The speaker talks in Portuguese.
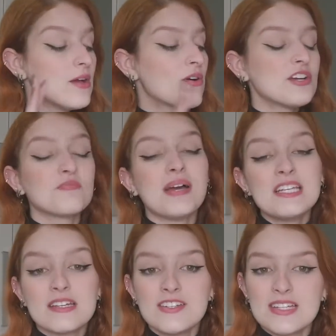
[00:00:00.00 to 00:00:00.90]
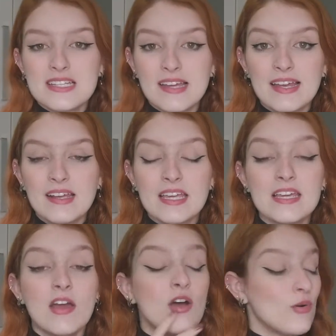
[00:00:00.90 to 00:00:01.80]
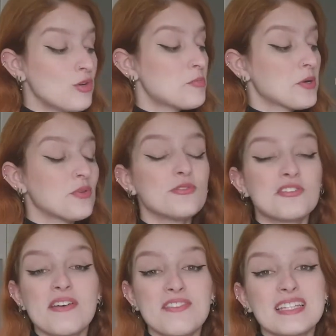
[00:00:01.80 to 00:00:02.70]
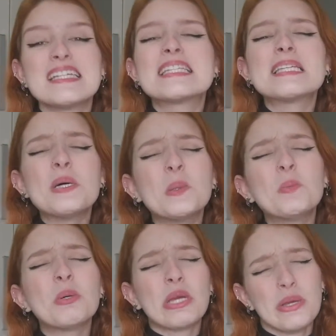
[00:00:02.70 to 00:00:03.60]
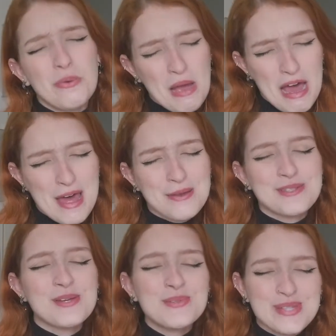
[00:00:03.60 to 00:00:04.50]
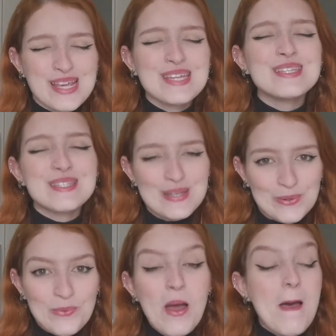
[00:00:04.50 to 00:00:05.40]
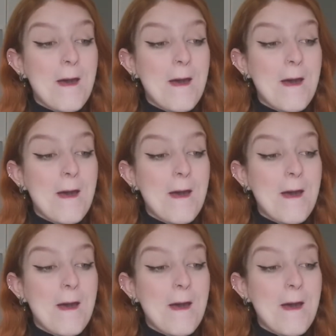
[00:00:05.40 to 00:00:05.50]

Eu gosto bastante dessa linha aqui. Os produtos da Vela são um pouquinho caros, eu sei que são,